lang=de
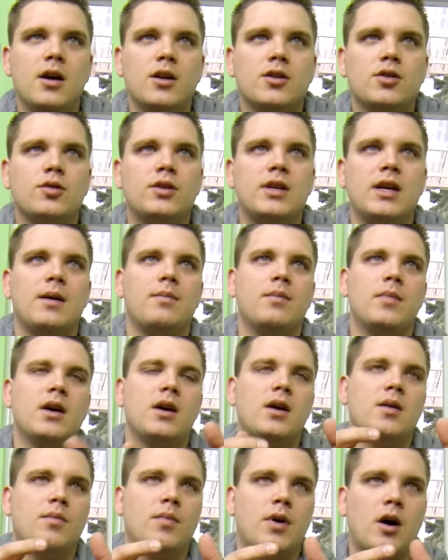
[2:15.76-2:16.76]
Zudem
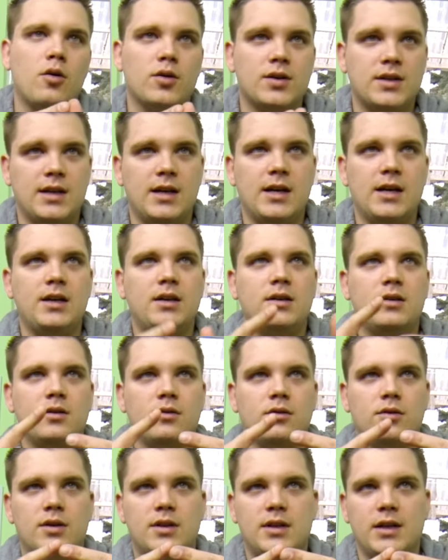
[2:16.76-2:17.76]
brauchen sie Licht
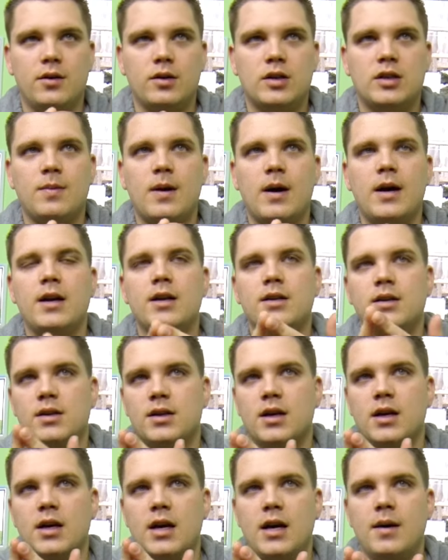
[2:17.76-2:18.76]
und CO2. Das ist
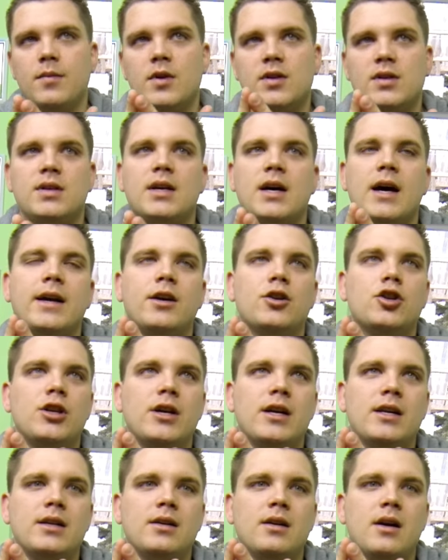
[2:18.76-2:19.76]
gegeben, das ist
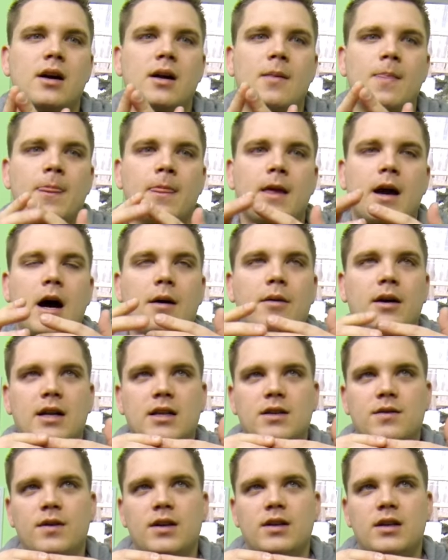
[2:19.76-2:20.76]
eingestellt. Aber
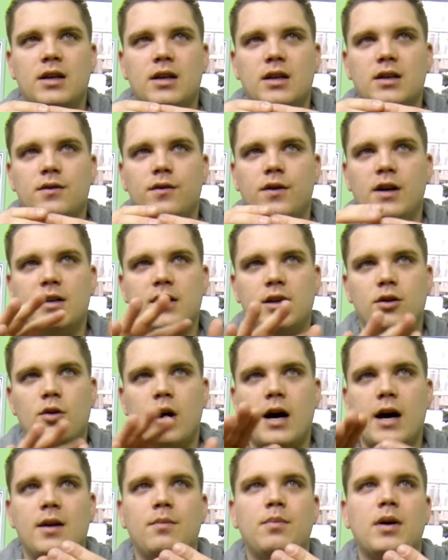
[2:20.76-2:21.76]
ganz wichtig ist, fehlt ihnen
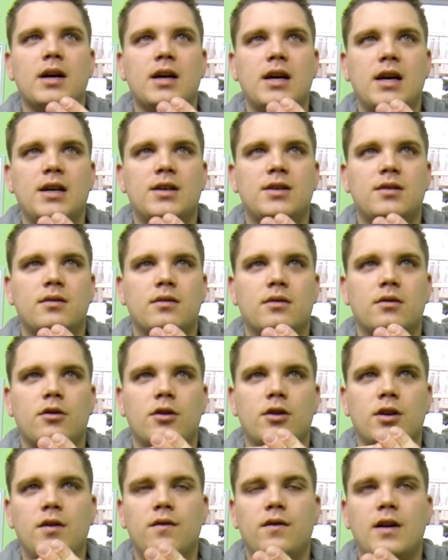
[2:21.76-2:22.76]
nur ein Paket,
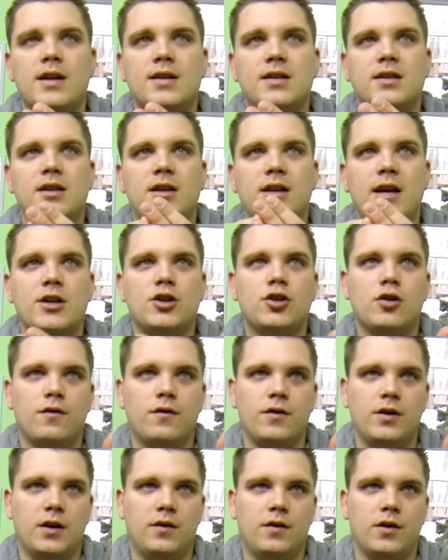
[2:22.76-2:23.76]
können die Pflanzen die
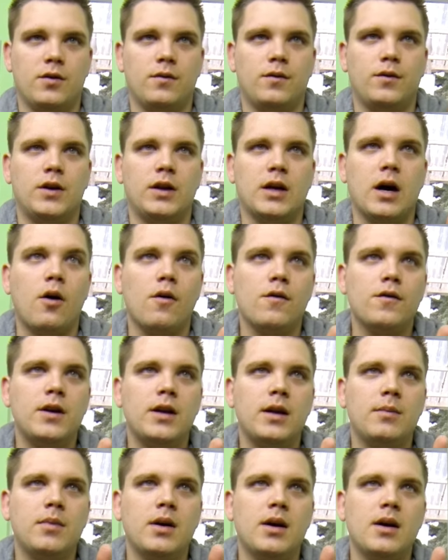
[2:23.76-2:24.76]
Nährstoffe nicht vernünftig
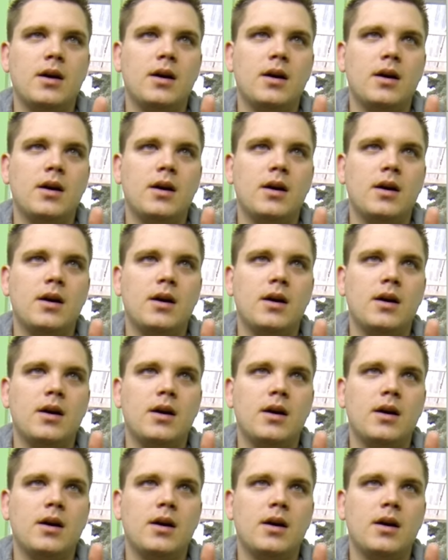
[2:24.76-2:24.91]
aufnehmen.